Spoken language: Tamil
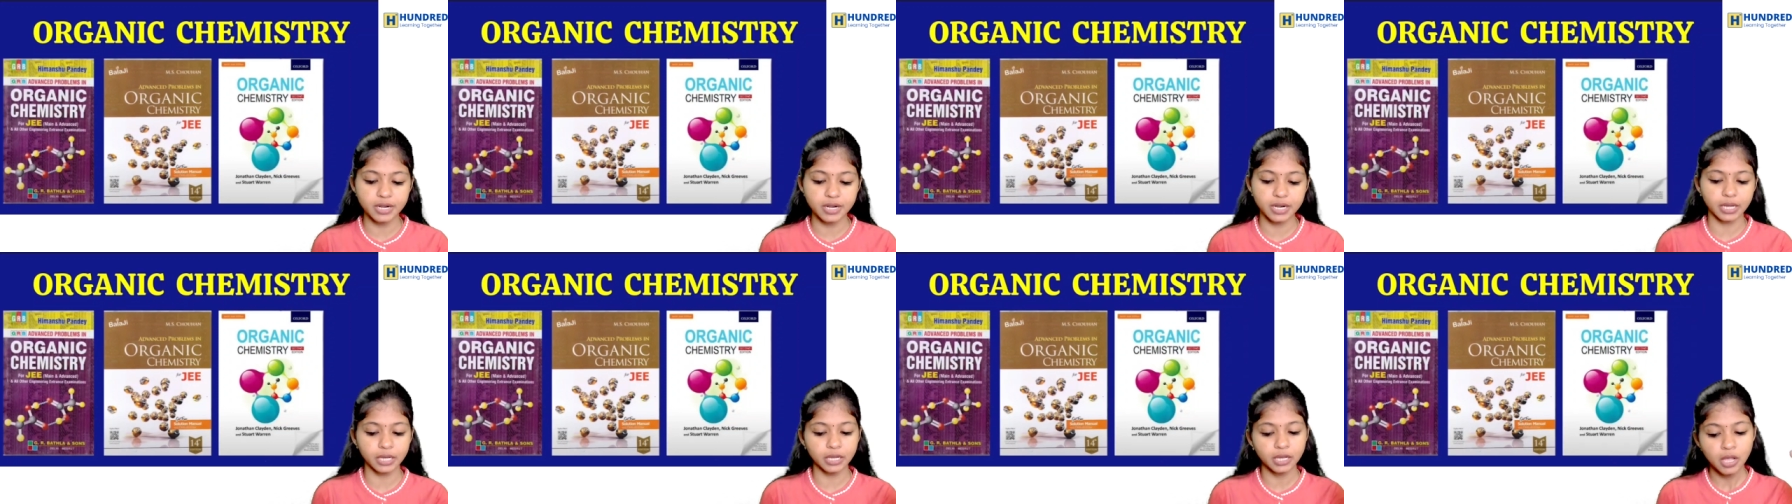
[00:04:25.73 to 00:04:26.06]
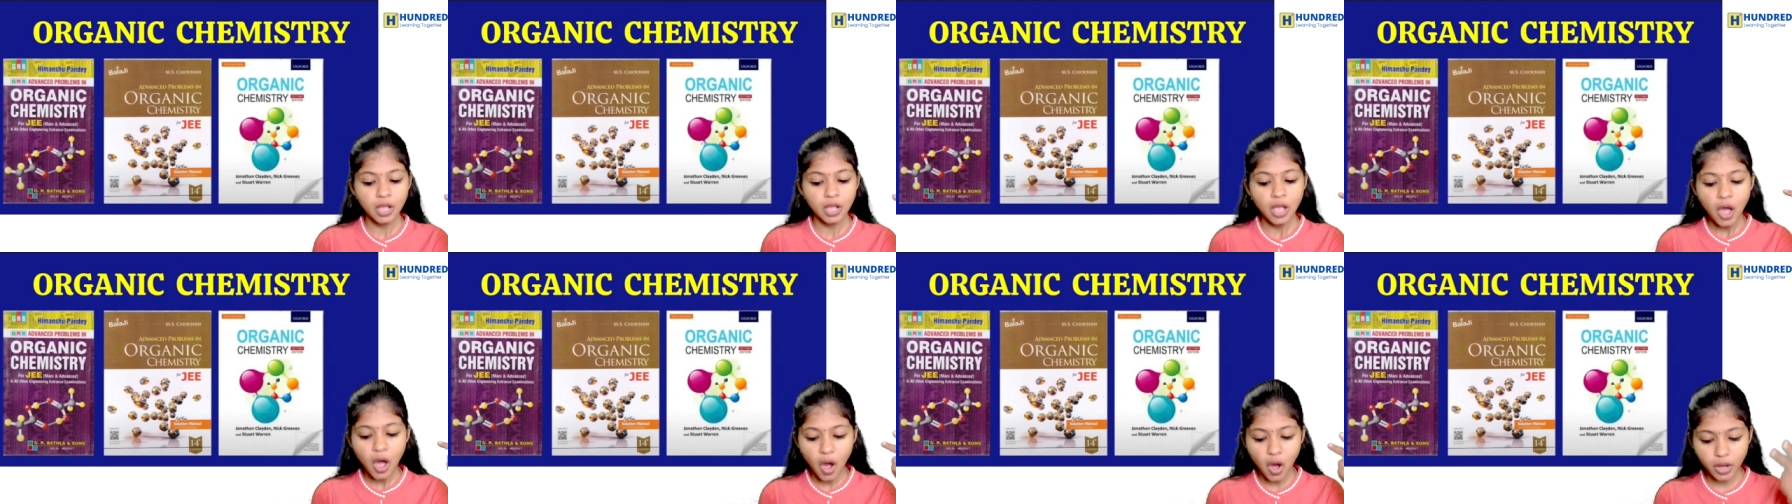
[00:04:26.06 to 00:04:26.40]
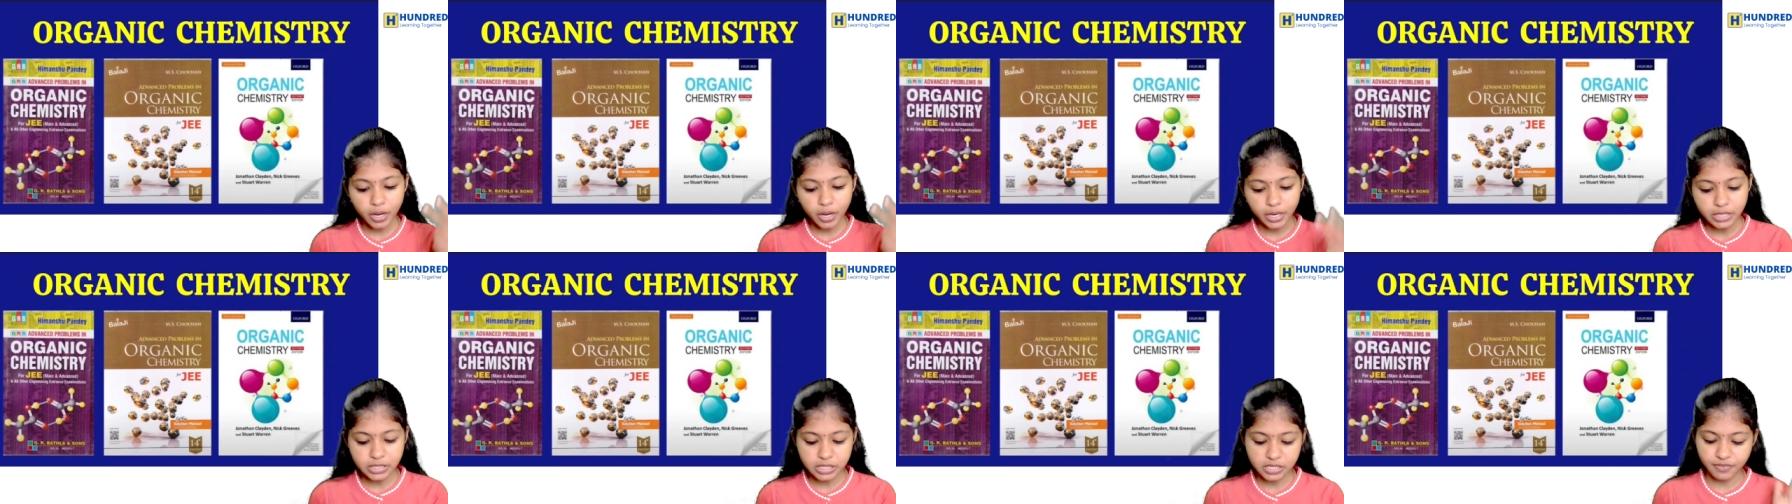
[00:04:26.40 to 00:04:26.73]
இருக்கு or
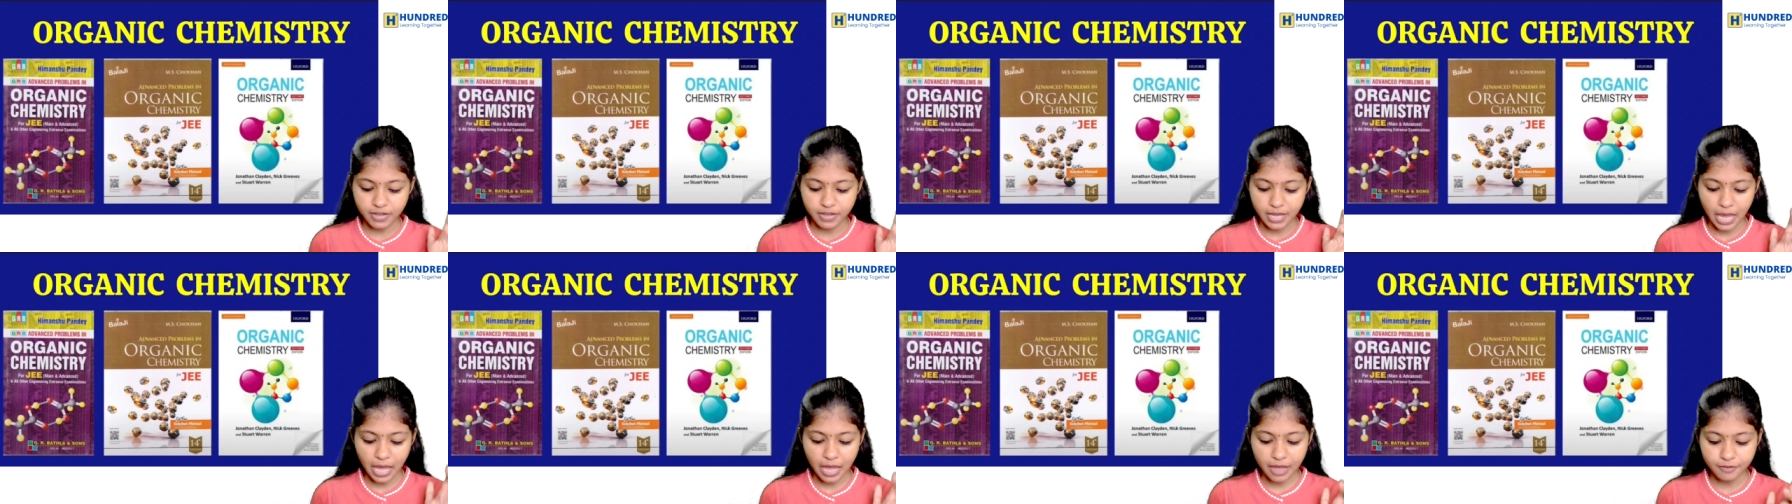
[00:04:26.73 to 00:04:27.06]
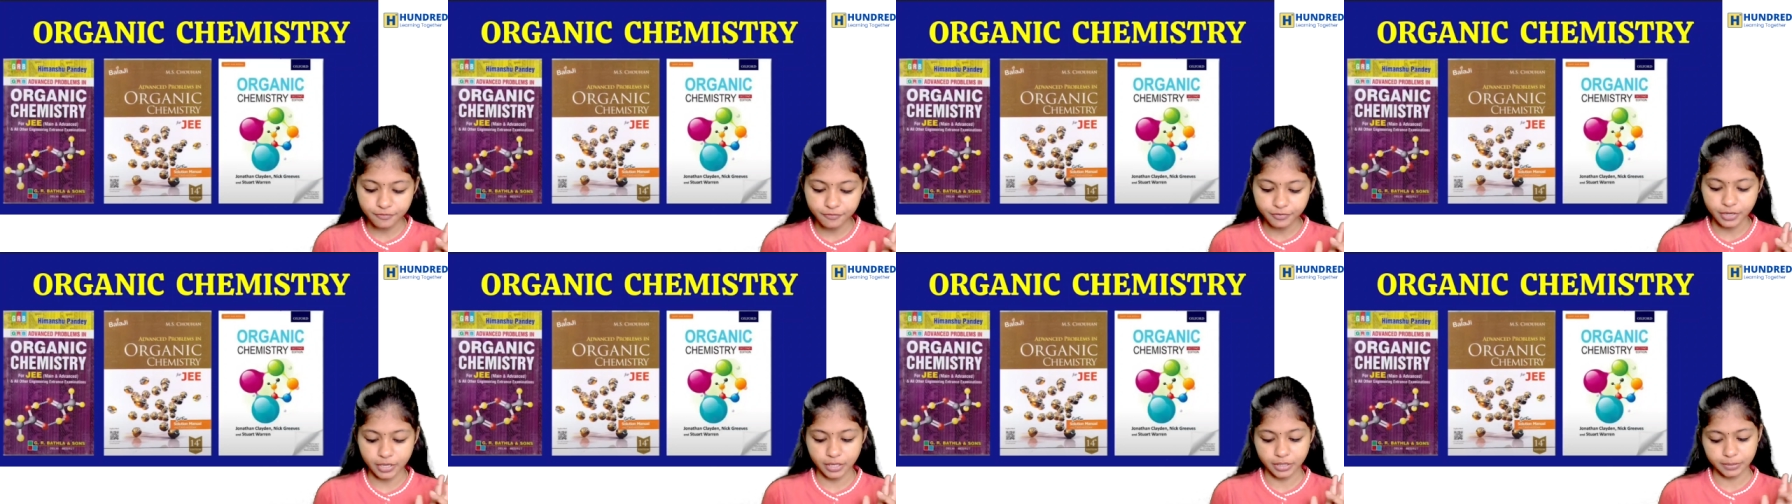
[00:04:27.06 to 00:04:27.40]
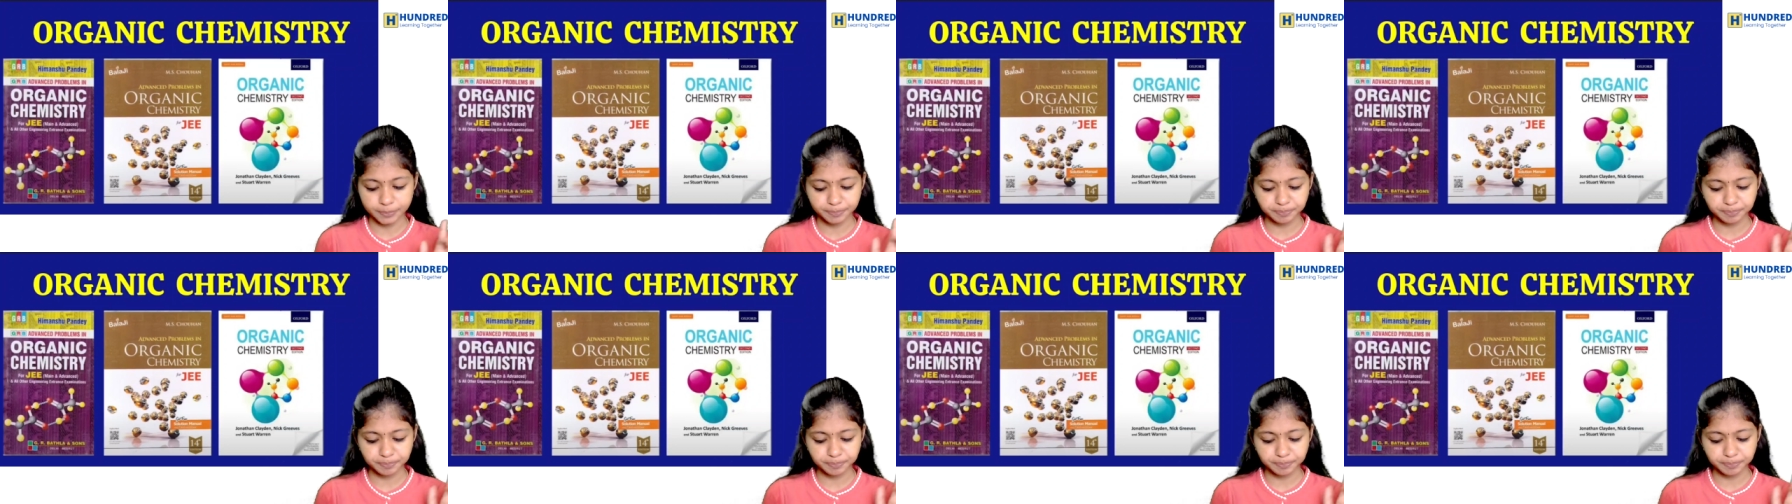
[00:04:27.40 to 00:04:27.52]
else we have uh,